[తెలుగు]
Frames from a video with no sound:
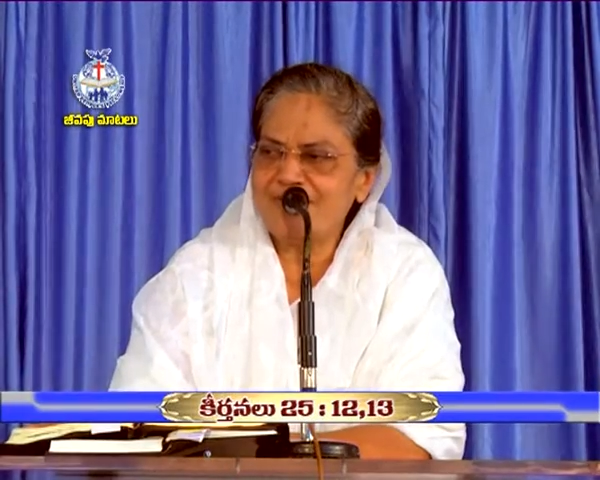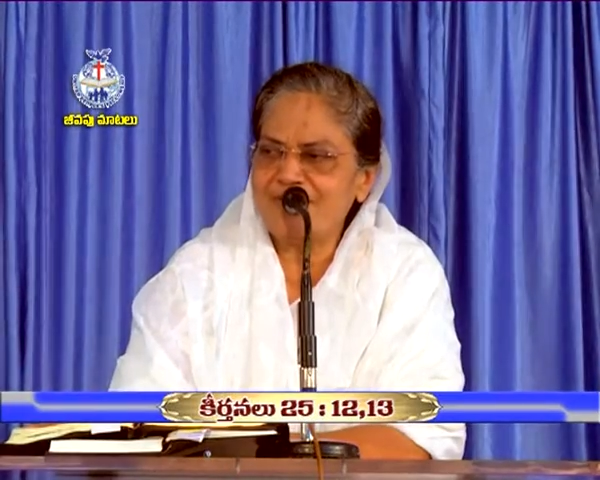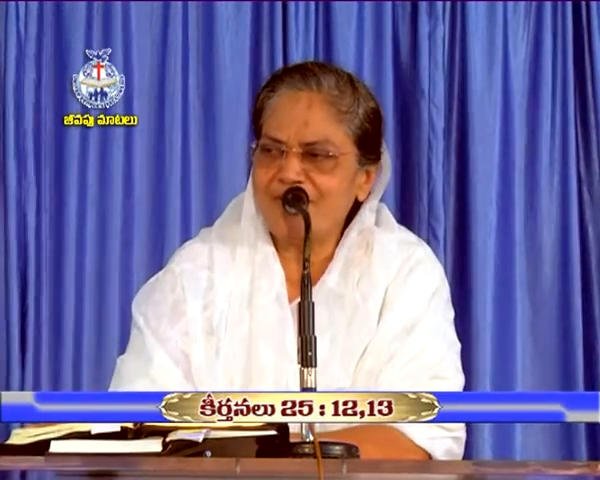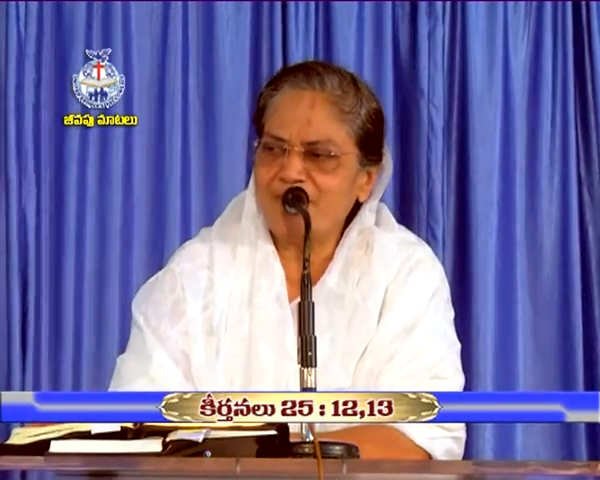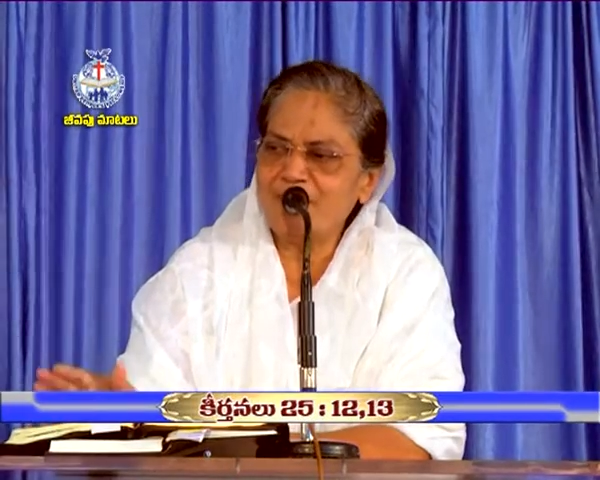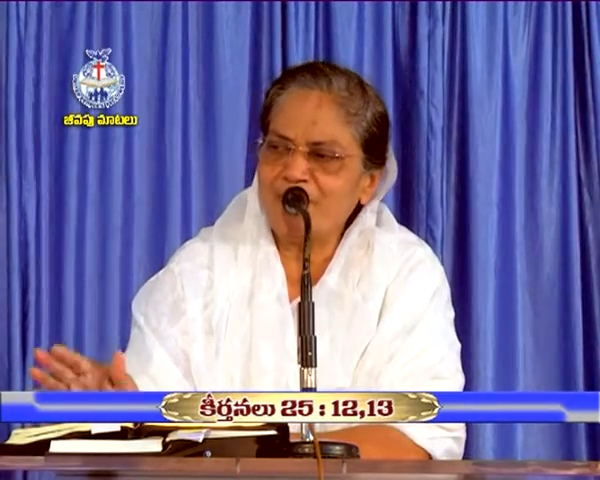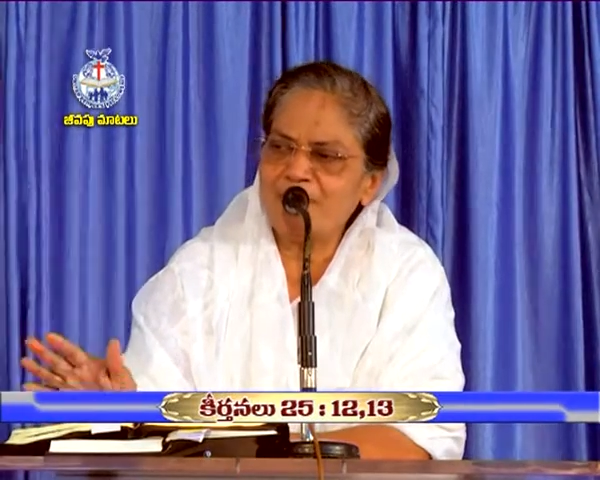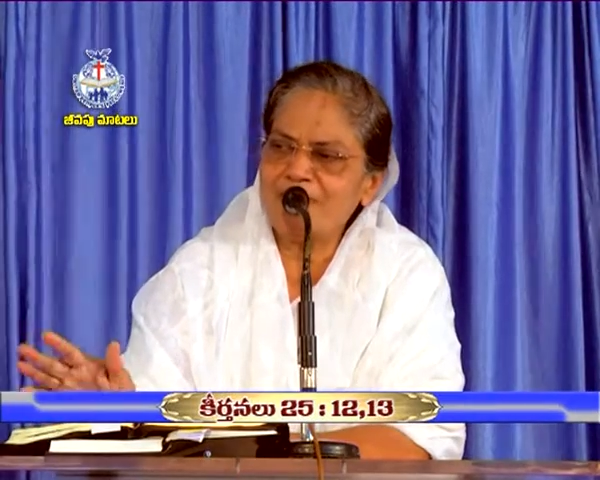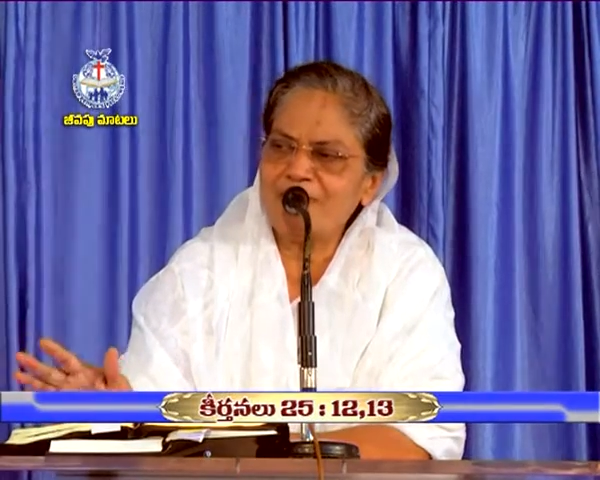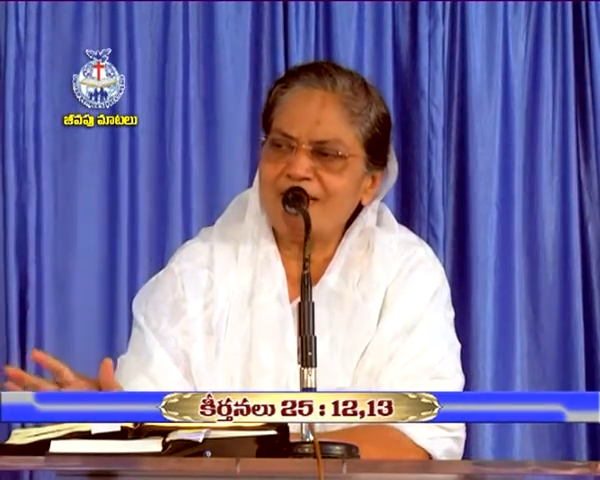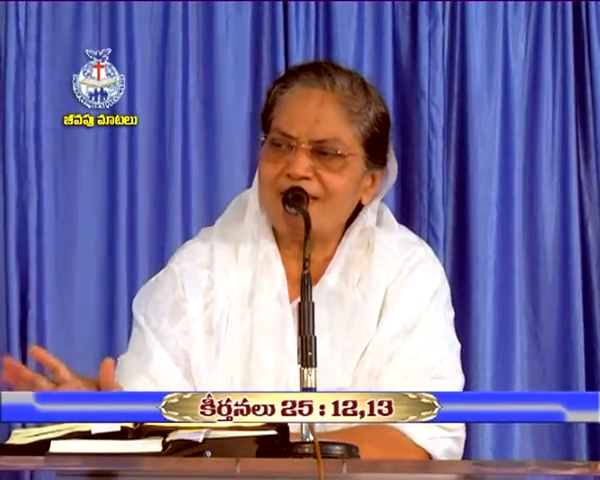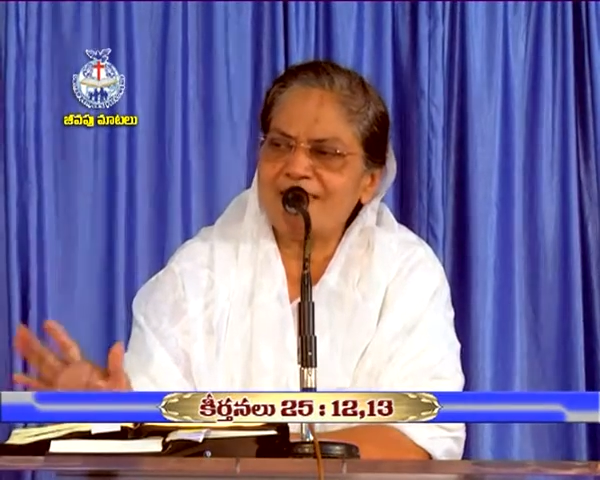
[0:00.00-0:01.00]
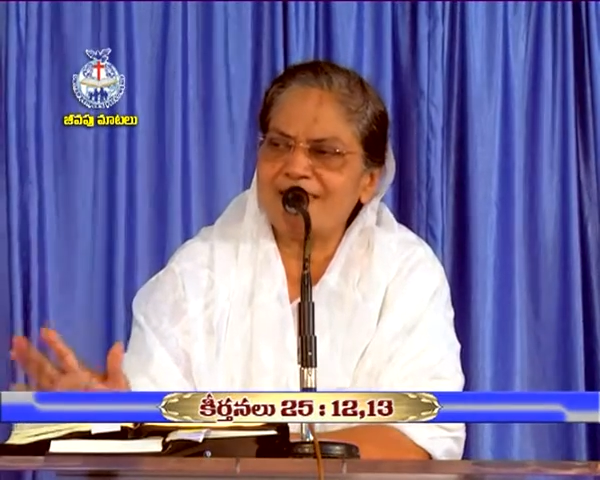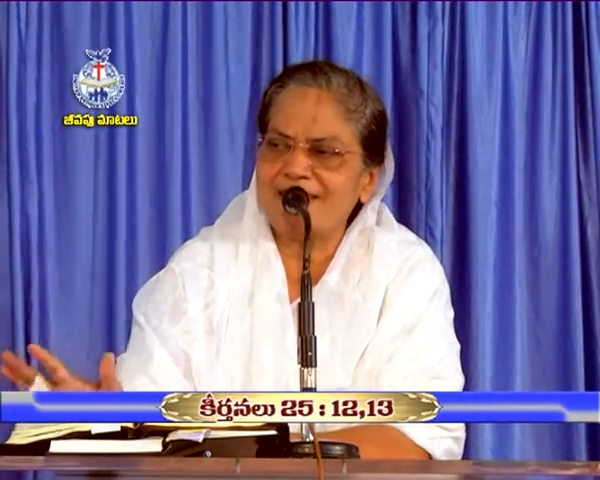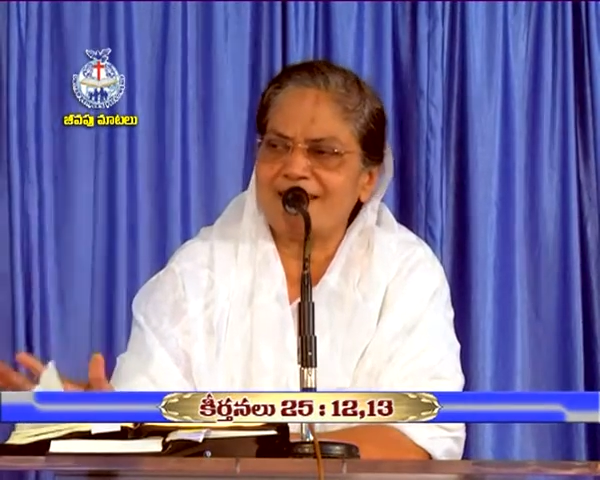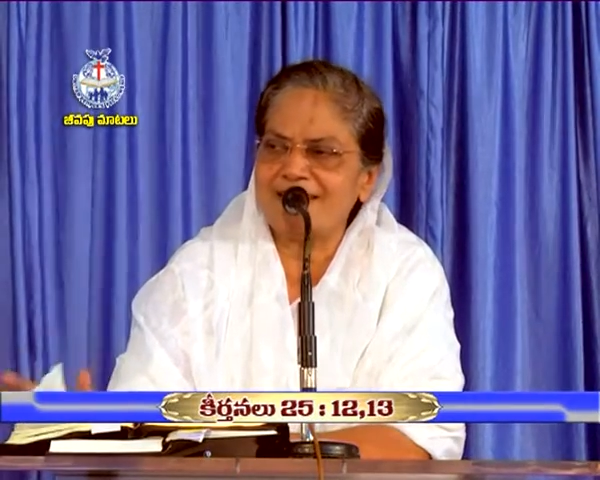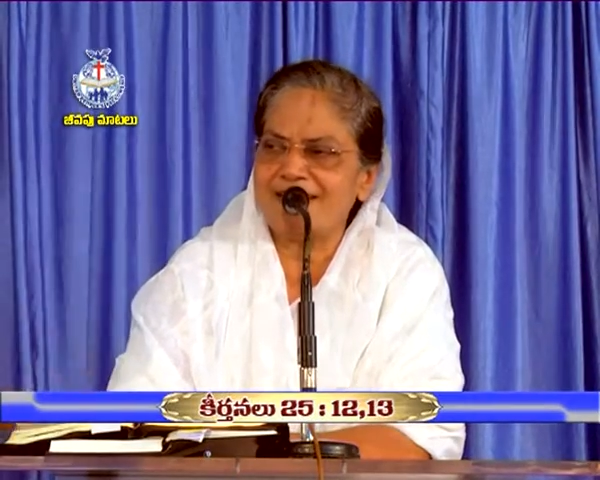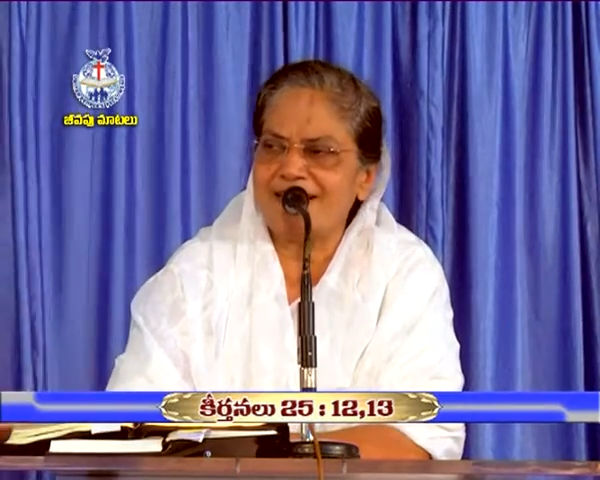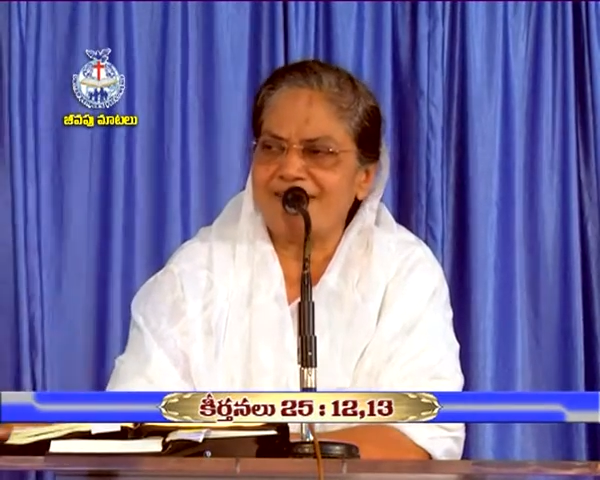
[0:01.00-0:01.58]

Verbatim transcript: వాని పూర్ణ శాంతి